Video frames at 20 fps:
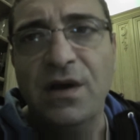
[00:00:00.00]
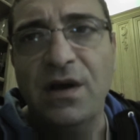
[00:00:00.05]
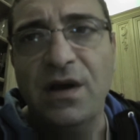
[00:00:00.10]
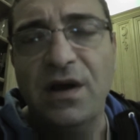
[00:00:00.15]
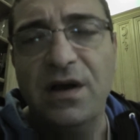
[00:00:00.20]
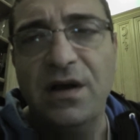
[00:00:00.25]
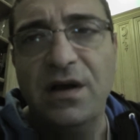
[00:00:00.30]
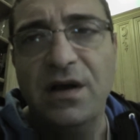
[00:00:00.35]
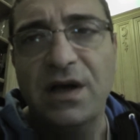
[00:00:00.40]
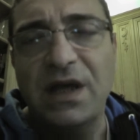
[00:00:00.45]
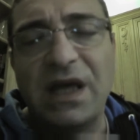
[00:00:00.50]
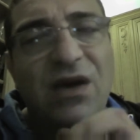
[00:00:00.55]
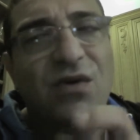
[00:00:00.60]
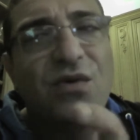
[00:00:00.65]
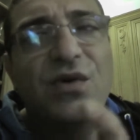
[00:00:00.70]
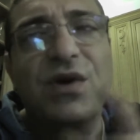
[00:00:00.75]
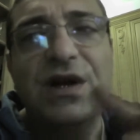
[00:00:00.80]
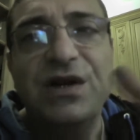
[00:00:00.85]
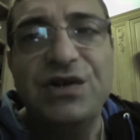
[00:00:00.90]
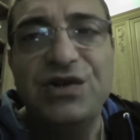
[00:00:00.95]
eh, che
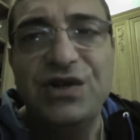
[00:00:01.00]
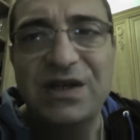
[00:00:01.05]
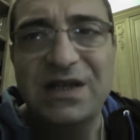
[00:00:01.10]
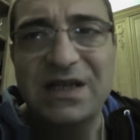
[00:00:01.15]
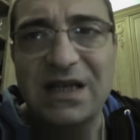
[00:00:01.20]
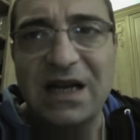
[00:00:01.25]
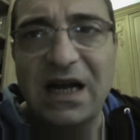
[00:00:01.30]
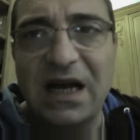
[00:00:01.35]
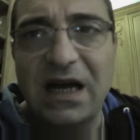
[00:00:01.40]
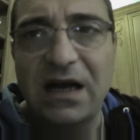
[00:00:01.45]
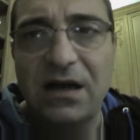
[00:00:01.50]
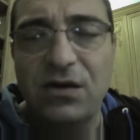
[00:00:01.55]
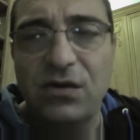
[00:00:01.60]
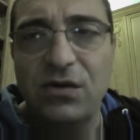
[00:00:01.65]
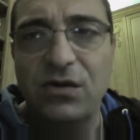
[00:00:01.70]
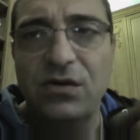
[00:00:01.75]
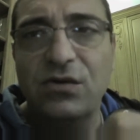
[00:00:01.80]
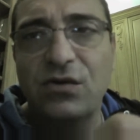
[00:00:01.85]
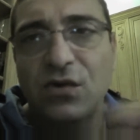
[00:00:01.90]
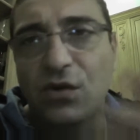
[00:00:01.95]
ho
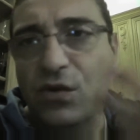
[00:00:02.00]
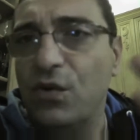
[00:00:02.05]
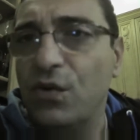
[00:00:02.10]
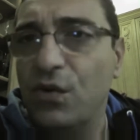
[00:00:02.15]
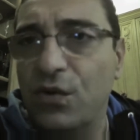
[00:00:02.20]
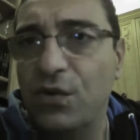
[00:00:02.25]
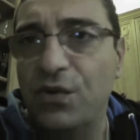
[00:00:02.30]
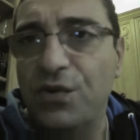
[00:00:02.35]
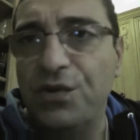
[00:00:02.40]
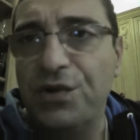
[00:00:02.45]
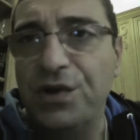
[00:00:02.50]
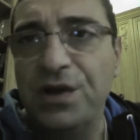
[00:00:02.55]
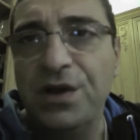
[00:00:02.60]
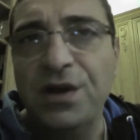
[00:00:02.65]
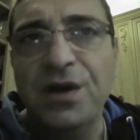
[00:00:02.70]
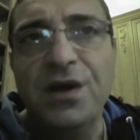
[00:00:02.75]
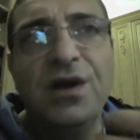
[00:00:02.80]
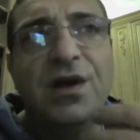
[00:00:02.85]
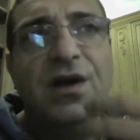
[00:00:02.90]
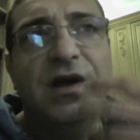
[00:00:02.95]
registrato con
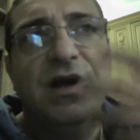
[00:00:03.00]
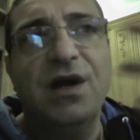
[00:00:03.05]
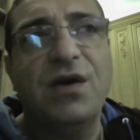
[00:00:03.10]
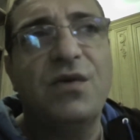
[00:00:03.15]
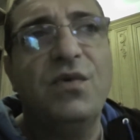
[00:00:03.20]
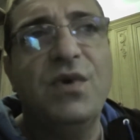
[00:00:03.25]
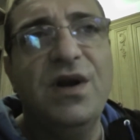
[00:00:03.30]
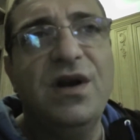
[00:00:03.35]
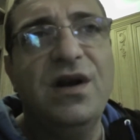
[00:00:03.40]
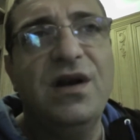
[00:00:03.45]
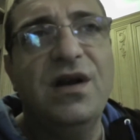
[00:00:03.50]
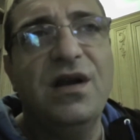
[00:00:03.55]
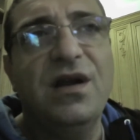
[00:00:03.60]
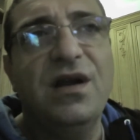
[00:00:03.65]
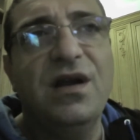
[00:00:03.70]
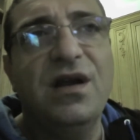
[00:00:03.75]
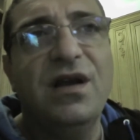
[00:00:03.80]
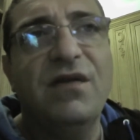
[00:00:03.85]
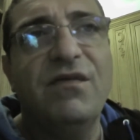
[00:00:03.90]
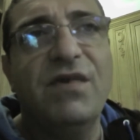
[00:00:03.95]
lui e
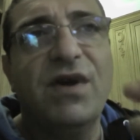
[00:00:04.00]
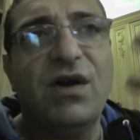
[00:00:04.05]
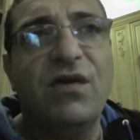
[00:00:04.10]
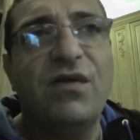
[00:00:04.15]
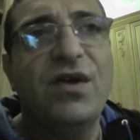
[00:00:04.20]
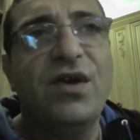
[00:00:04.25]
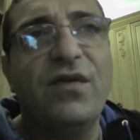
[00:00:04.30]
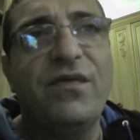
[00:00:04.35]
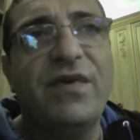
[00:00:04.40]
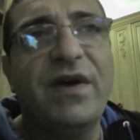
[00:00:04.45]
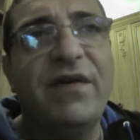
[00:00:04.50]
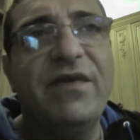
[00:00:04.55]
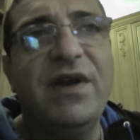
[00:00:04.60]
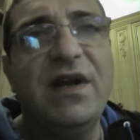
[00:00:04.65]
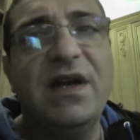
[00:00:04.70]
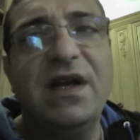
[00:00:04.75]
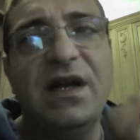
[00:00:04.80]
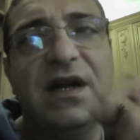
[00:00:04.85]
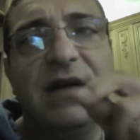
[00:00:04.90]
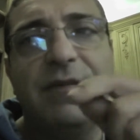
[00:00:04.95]
quindi ve lo voglio far
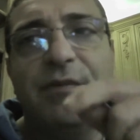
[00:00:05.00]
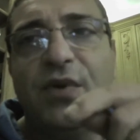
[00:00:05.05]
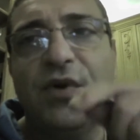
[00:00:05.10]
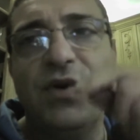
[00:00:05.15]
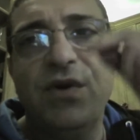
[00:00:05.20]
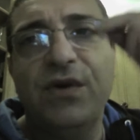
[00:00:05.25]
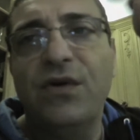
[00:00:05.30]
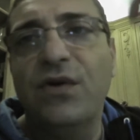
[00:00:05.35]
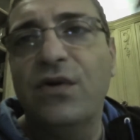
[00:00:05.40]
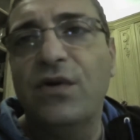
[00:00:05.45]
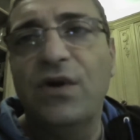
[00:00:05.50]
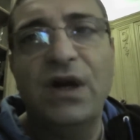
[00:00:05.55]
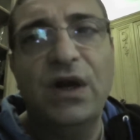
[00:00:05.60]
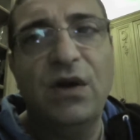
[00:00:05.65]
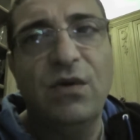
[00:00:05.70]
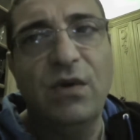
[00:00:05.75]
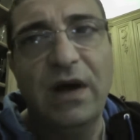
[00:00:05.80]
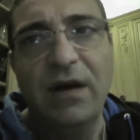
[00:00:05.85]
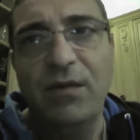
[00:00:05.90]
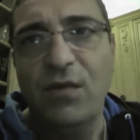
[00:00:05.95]
vedere e poi
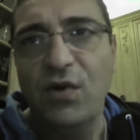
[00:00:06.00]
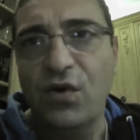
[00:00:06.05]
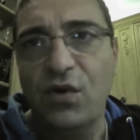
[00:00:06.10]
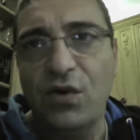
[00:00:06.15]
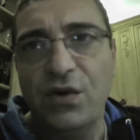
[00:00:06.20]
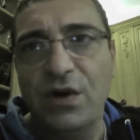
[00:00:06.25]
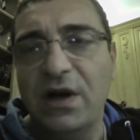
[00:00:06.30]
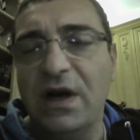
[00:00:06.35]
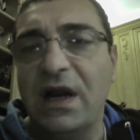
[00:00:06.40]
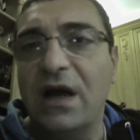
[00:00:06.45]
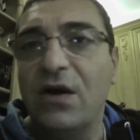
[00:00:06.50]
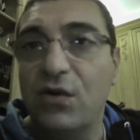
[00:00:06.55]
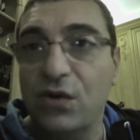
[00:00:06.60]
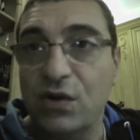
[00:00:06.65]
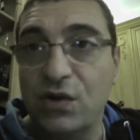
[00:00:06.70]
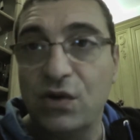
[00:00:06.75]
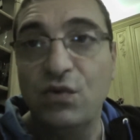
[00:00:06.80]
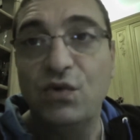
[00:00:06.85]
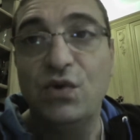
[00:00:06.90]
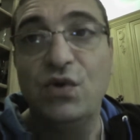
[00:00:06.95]
continuiamo con la
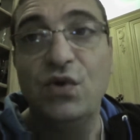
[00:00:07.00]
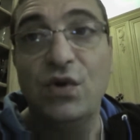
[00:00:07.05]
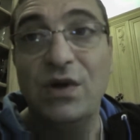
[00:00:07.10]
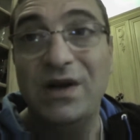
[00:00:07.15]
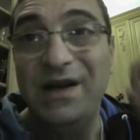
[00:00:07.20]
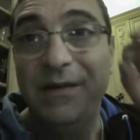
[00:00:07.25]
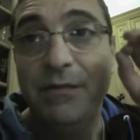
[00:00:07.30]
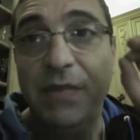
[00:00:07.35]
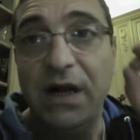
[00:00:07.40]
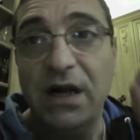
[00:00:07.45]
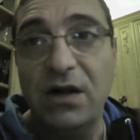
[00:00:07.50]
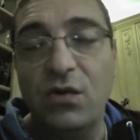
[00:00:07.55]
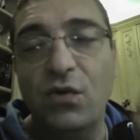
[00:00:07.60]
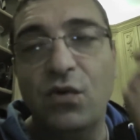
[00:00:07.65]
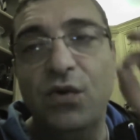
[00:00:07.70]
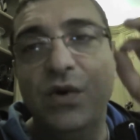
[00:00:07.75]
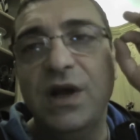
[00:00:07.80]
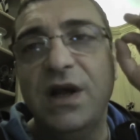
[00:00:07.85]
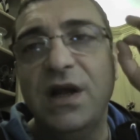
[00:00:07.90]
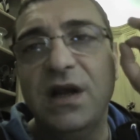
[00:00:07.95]
costruzione del
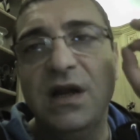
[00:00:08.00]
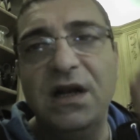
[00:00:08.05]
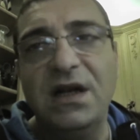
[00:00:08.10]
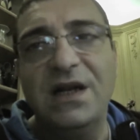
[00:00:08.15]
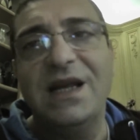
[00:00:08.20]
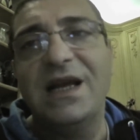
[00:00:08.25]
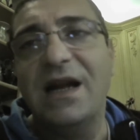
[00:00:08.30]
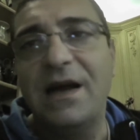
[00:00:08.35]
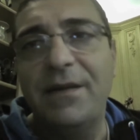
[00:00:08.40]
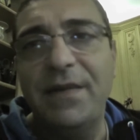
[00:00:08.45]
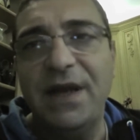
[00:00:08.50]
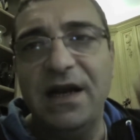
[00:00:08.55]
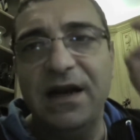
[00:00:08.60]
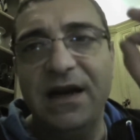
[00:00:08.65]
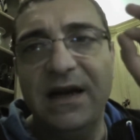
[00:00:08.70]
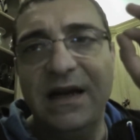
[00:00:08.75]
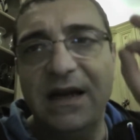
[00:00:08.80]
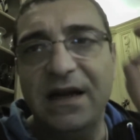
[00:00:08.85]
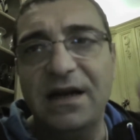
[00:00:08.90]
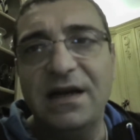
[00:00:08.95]
balcone
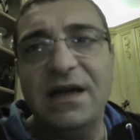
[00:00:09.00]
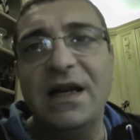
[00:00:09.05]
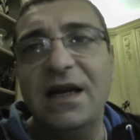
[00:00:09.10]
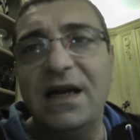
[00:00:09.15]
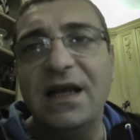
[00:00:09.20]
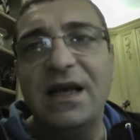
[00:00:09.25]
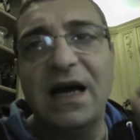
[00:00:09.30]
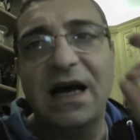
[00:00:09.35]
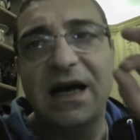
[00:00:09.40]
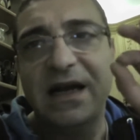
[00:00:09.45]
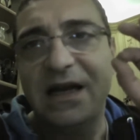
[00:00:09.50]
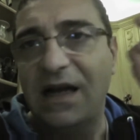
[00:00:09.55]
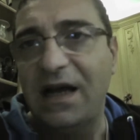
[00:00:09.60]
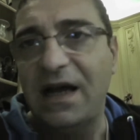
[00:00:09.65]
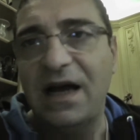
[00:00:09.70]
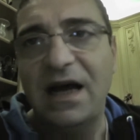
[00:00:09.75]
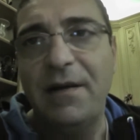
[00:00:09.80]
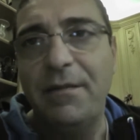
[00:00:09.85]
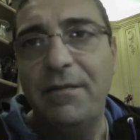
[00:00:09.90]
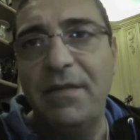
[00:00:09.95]
interamente
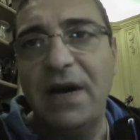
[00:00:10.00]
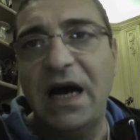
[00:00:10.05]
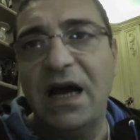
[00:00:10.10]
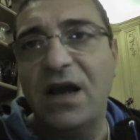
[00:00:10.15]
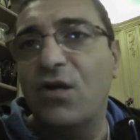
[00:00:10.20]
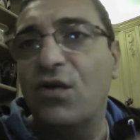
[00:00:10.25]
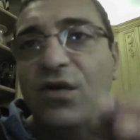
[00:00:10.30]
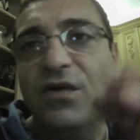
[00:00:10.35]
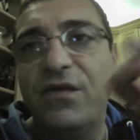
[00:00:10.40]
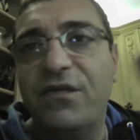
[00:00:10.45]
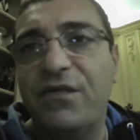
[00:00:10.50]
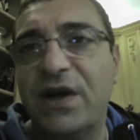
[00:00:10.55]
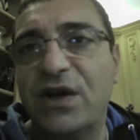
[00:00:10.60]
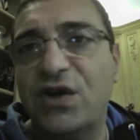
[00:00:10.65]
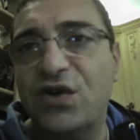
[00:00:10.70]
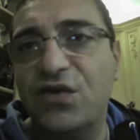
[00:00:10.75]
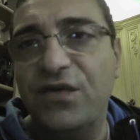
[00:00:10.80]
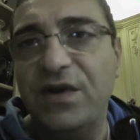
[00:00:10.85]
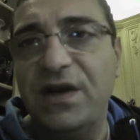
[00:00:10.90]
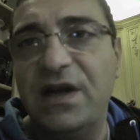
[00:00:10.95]
dedicata a Michael vi
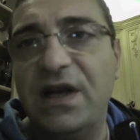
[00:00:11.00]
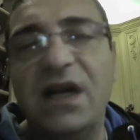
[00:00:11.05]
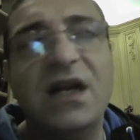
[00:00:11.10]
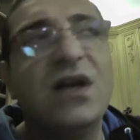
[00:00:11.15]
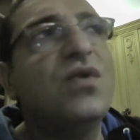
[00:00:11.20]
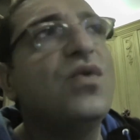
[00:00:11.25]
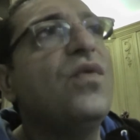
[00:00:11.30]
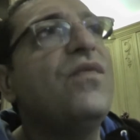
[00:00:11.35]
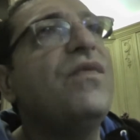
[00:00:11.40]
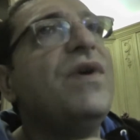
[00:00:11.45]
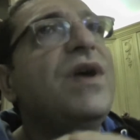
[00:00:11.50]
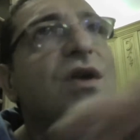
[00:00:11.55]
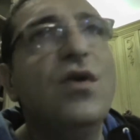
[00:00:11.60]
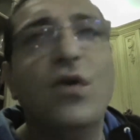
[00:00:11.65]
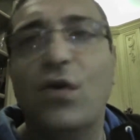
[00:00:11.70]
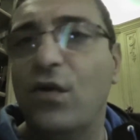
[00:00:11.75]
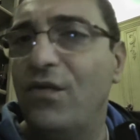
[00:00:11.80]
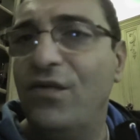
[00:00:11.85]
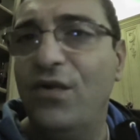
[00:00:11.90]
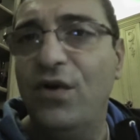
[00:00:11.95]
faccio vedere dove
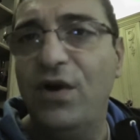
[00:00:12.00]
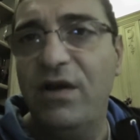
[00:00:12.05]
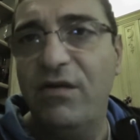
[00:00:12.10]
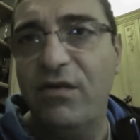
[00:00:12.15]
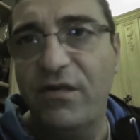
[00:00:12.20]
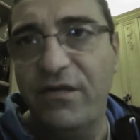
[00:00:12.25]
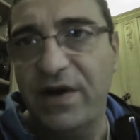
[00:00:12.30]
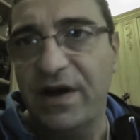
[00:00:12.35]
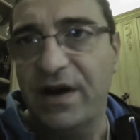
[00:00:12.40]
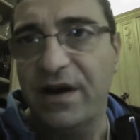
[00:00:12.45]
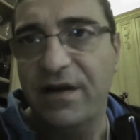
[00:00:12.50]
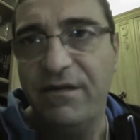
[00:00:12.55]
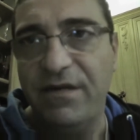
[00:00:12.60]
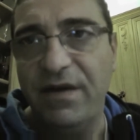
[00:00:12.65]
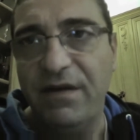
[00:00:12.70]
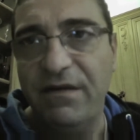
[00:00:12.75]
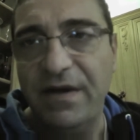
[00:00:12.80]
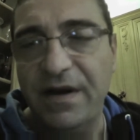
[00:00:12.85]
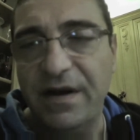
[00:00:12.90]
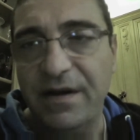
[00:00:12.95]
io lo volevo fare
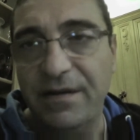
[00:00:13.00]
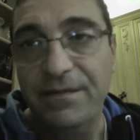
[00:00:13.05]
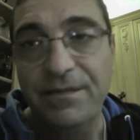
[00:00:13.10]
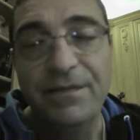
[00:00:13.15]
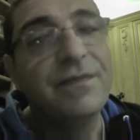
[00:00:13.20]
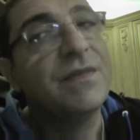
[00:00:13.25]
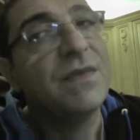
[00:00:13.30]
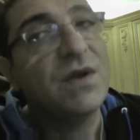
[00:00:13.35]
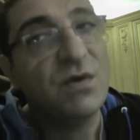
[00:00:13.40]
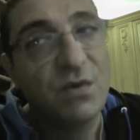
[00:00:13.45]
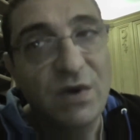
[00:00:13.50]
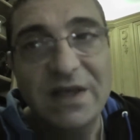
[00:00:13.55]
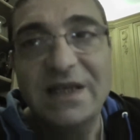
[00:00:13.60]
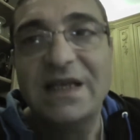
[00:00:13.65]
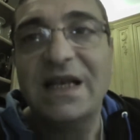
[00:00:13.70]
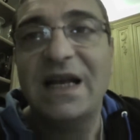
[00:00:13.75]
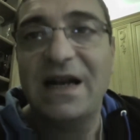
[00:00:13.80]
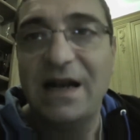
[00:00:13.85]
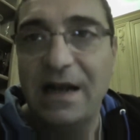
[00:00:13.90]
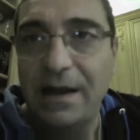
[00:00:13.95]
vivere
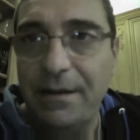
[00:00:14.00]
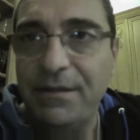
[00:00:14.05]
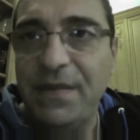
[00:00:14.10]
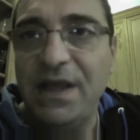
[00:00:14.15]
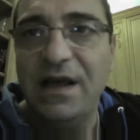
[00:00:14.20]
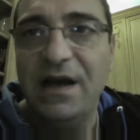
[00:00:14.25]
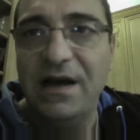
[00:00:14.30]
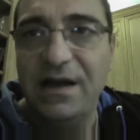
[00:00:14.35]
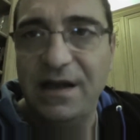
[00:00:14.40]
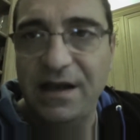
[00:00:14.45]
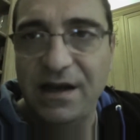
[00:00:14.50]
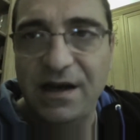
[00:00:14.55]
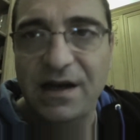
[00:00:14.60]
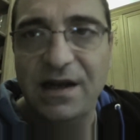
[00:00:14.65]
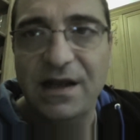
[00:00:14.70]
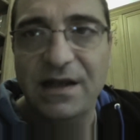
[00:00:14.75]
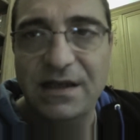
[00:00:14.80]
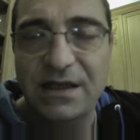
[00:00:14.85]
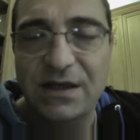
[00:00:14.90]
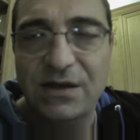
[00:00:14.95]
questa era la mia
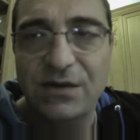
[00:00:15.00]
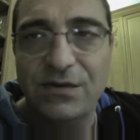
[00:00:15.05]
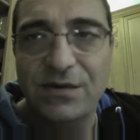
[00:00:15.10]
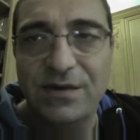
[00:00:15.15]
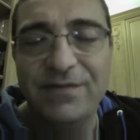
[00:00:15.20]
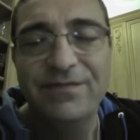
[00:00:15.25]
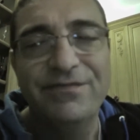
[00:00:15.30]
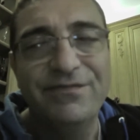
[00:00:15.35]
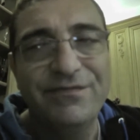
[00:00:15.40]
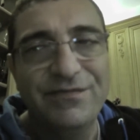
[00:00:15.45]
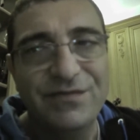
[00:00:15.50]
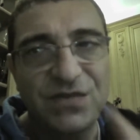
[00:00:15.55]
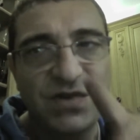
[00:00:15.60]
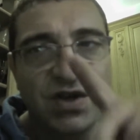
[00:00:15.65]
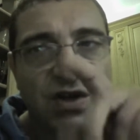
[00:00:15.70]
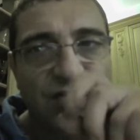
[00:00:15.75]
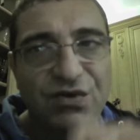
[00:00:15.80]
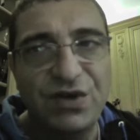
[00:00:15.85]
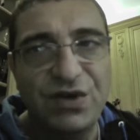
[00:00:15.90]
intenzione ciao